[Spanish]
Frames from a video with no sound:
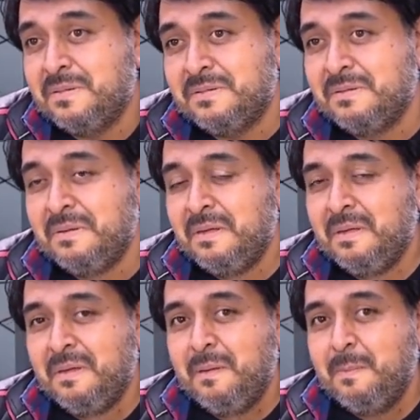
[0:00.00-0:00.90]
Eso
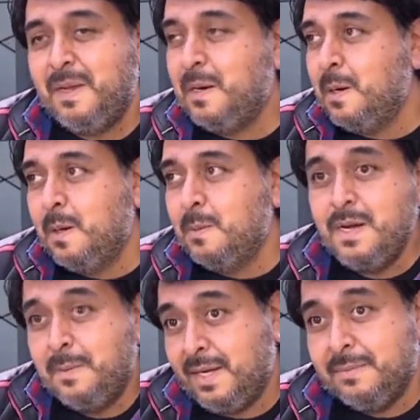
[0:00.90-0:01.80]
Pero
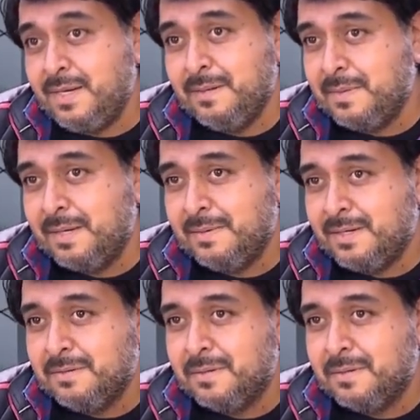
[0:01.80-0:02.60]
bueno, habrá que ver, habrá que ver.